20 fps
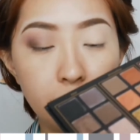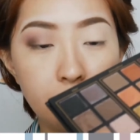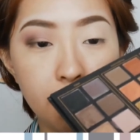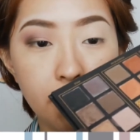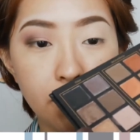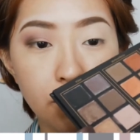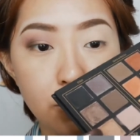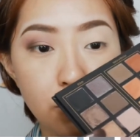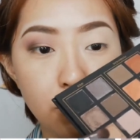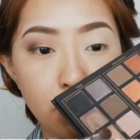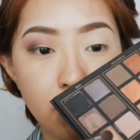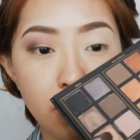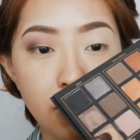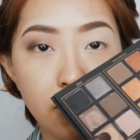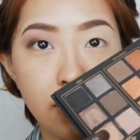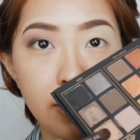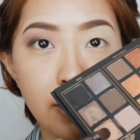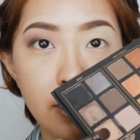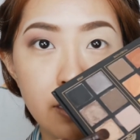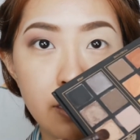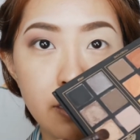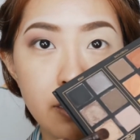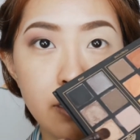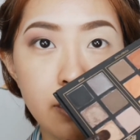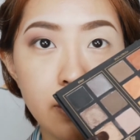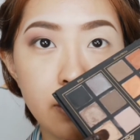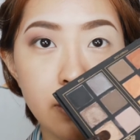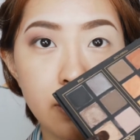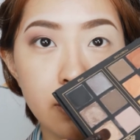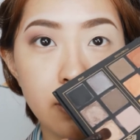们再取这个颜
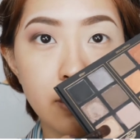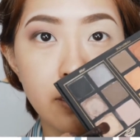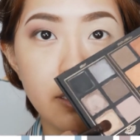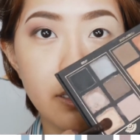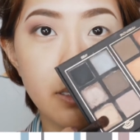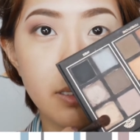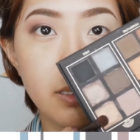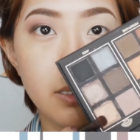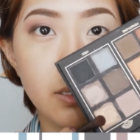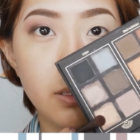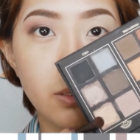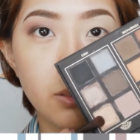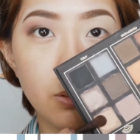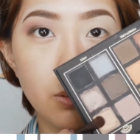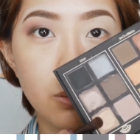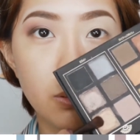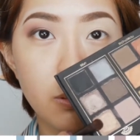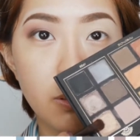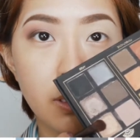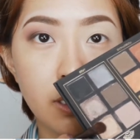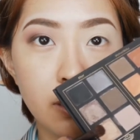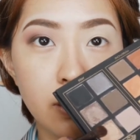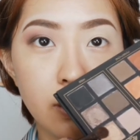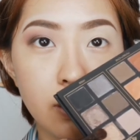色哦，珠光